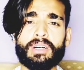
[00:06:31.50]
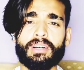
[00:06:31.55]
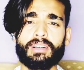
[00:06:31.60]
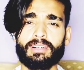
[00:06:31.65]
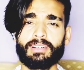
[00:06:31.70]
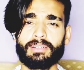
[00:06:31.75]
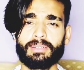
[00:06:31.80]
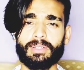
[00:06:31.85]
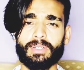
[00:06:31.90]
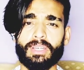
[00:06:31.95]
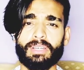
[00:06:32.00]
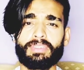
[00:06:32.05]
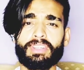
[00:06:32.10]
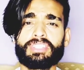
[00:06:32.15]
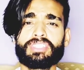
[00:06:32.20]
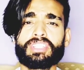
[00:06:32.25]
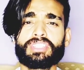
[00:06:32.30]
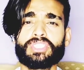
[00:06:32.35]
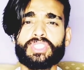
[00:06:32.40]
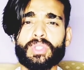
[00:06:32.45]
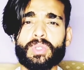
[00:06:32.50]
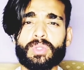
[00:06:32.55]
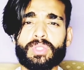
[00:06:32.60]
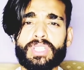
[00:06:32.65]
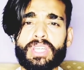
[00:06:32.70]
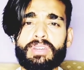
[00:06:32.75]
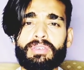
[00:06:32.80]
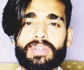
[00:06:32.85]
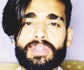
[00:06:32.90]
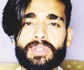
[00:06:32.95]
एवरेज अच्छी
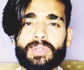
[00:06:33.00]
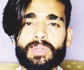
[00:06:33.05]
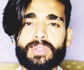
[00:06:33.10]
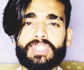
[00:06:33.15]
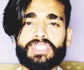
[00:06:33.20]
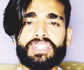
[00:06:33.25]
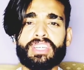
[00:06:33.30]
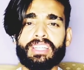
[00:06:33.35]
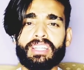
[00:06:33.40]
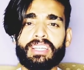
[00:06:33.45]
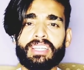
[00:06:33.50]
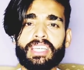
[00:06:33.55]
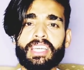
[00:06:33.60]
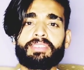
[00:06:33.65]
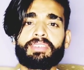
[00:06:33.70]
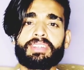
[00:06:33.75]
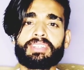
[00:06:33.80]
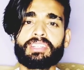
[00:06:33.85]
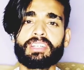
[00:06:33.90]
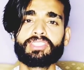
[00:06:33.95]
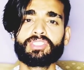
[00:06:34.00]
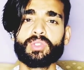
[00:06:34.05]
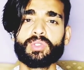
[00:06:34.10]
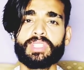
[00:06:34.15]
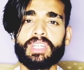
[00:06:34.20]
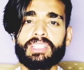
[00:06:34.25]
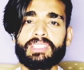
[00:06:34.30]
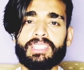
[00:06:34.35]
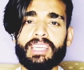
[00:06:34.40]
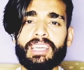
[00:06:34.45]
होती है वीडियो की चैनल की एवरेज अच्छी हो
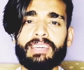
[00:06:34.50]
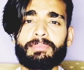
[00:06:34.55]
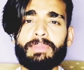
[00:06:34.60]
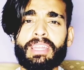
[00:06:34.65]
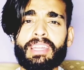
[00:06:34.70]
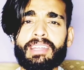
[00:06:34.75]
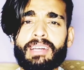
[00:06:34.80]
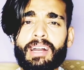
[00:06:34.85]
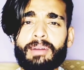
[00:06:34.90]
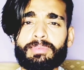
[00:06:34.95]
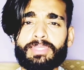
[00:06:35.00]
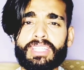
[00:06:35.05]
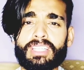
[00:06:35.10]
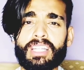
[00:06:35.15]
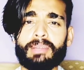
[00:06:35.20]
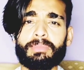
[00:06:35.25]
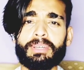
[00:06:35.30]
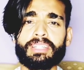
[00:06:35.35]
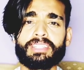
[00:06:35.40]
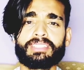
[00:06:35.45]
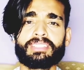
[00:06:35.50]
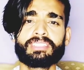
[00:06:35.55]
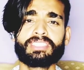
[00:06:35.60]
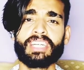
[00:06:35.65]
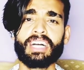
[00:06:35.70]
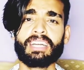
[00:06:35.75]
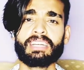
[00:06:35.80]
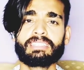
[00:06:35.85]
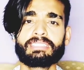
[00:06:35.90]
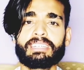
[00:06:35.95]
जाती है मेरे आप चैनल में
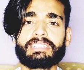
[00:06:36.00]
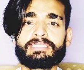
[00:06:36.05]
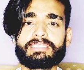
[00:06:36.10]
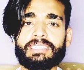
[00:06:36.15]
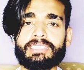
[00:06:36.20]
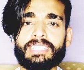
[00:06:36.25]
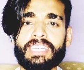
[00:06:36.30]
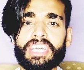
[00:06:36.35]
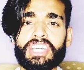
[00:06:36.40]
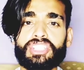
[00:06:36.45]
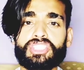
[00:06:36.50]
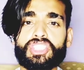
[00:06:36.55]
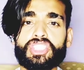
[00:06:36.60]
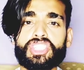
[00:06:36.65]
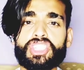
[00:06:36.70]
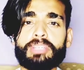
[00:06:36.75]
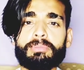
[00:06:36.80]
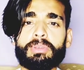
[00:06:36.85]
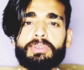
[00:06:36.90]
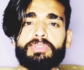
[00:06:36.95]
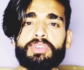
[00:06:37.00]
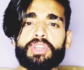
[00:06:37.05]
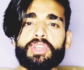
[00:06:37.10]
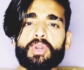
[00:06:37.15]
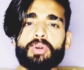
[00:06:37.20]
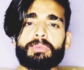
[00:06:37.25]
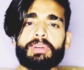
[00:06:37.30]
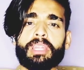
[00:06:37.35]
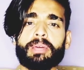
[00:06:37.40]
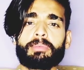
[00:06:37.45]
जाके देख सकते हैं जितनी भी
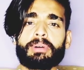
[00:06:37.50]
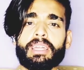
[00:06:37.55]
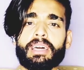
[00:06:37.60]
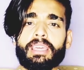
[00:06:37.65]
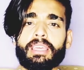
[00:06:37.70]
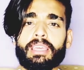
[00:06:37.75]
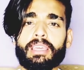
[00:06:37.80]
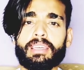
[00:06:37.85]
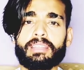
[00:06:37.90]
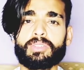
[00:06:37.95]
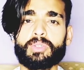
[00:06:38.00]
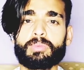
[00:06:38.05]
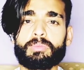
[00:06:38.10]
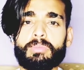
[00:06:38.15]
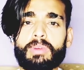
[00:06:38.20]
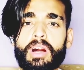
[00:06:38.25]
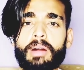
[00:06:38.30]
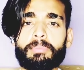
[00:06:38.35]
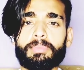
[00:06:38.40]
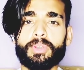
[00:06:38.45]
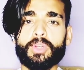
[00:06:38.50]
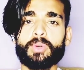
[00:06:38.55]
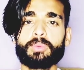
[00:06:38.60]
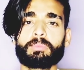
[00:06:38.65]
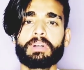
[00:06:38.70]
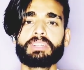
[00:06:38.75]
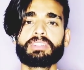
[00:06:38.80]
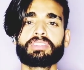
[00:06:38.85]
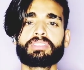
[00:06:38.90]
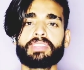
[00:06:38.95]
वीडियो मैंने बनाई है तो माम के
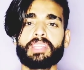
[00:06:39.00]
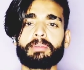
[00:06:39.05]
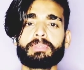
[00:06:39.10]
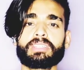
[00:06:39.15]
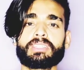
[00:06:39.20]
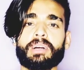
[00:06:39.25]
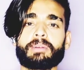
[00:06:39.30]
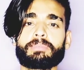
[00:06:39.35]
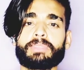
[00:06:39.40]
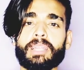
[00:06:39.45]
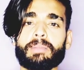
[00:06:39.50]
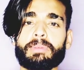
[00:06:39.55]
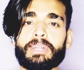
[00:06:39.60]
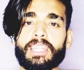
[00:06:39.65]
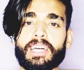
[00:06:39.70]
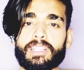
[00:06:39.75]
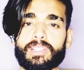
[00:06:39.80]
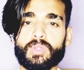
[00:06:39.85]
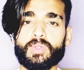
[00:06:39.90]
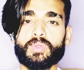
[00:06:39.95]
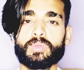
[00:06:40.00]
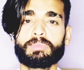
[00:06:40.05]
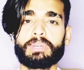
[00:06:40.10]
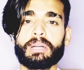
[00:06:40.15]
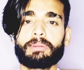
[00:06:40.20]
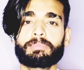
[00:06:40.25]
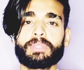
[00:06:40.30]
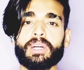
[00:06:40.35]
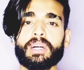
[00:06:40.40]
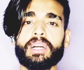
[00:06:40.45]
ऊपर जितना भी थंबनेल बनाता हूँ मैं
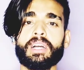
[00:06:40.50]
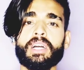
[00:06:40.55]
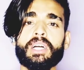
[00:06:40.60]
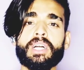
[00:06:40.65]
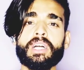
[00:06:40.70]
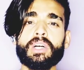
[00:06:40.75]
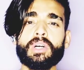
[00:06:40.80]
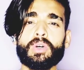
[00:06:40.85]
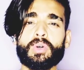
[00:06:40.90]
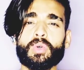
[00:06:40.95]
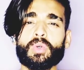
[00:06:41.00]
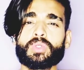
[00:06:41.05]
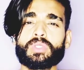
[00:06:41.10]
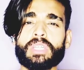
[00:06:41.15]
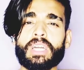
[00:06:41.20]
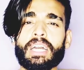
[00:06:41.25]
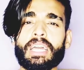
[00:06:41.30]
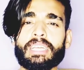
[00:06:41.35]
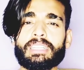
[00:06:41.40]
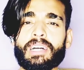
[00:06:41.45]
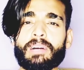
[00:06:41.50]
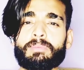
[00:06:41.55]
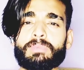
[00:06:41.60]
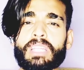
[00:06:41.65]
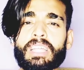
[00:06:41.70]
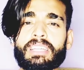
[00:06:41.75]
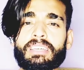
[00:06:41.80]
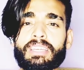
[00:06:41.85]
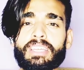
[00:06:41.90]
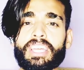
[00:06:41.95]
अपना ख़ुद का एक
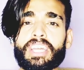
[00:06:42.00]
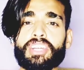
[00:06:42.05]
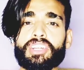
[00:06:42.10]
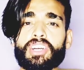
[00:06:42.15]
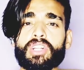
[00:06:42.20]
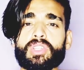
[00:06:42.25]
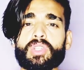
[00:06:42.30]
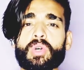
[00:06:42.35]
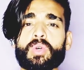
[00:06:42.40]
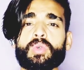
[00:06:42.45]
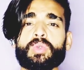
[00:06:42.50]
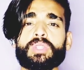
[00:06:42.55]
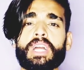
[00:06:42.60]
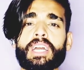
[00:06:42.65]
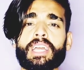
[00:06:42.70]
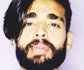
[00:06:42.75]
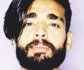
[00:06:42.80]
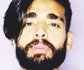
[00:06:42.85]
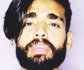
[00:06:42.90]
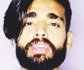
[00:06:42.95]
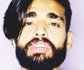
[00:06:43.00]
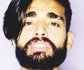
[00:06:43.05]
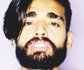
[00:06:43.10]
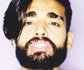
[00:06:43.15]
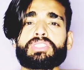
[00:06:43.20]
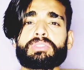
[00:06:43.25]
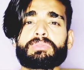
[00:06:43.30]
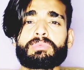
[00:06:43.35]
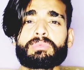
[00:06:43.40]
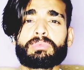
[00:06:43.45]
थंबनेल क्रिएट करता हूँ ना कि मैं किसी